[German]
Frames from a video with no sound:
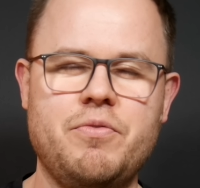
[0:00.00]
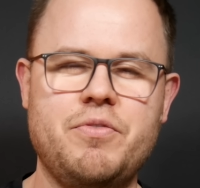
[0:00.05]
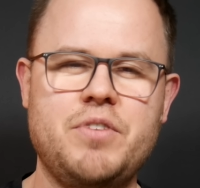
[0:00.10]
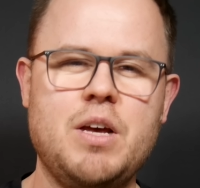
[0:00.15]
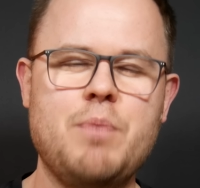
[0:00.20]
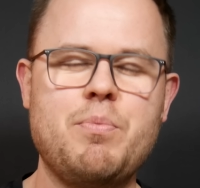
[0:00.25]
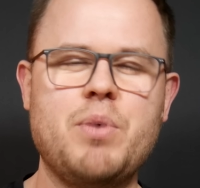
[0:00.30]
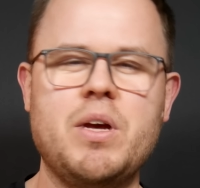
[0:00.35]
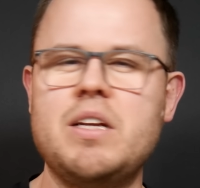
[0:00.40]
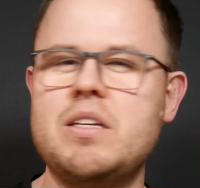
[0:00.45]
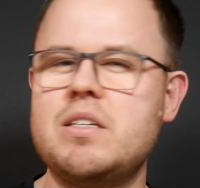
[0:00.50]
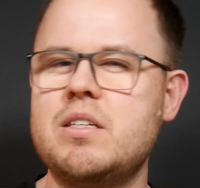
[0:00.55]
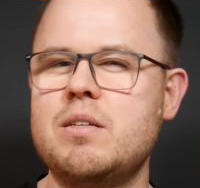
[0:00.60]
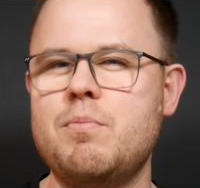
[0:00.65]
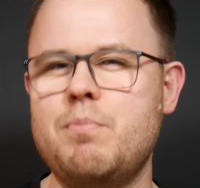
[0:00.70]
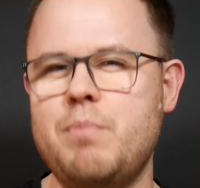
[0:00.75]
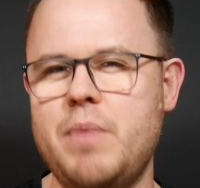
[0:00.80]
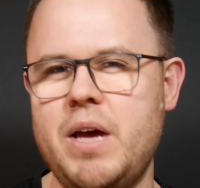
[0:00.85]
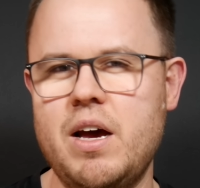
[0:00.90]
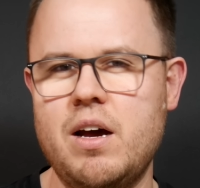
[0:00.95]
Der bringt
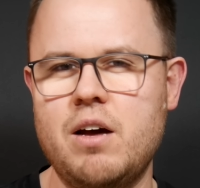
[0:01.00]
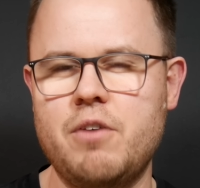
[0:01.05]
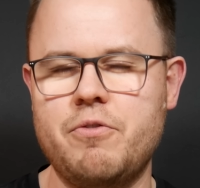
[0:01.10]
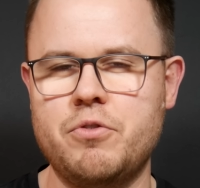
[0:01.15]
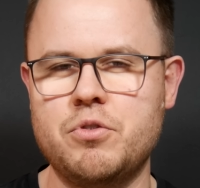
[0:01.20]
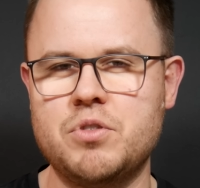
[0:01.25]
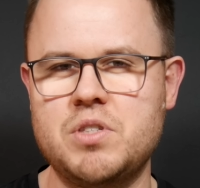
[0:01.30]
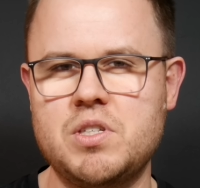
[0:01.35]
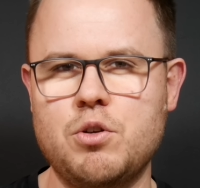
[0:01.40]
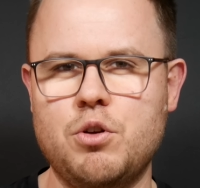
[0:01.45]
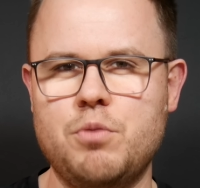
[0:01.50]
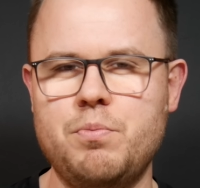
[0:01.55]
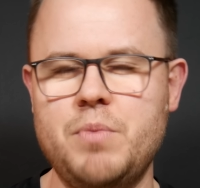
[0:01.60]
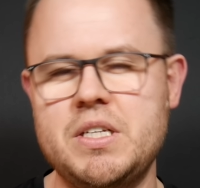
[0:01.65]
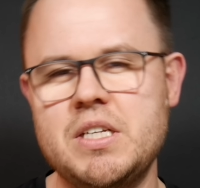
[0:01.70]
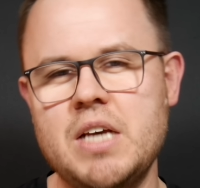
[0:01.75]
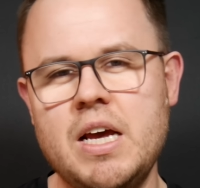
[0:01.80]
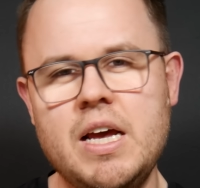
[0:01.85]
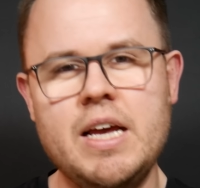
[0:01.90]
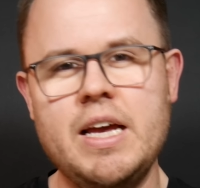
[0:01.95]
mehrere Funktionen
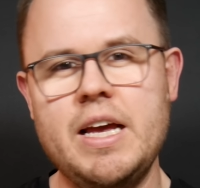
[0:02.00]
mit.